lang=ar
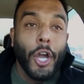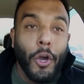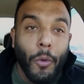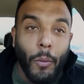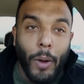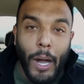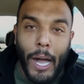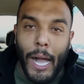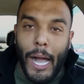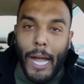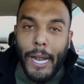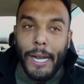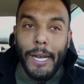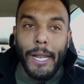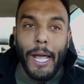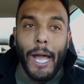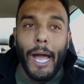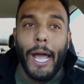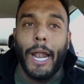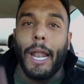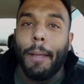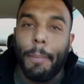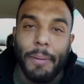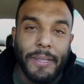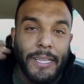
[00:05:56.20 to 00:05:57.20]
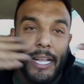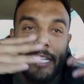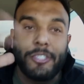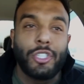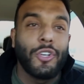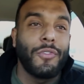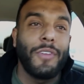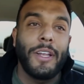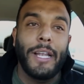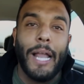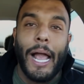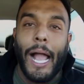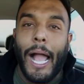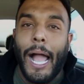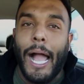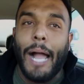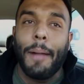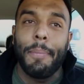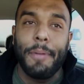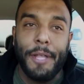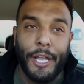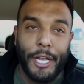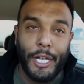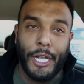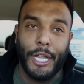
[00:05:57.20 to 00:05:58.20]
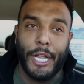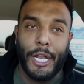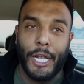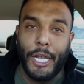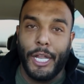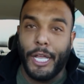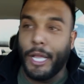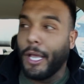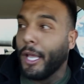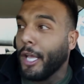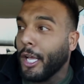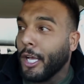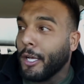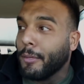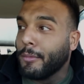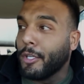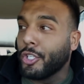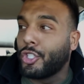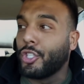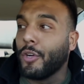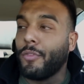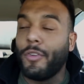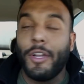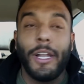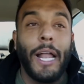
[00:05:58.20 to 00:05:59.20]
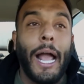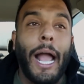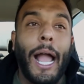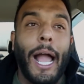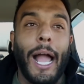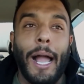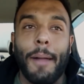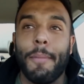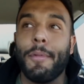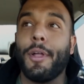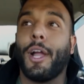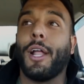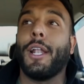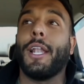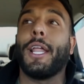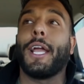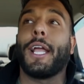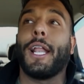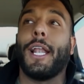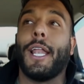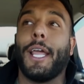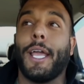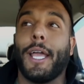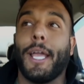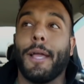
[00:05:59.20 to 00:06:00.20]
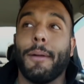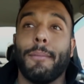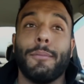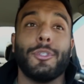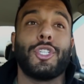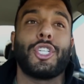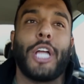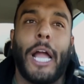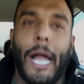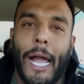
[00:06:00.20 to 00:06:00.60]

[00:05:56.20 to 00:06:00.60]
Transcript: اخوان انا بدي اشوف لي لحام يحلق لي بدي اشوف لي لحام يحلق لي مش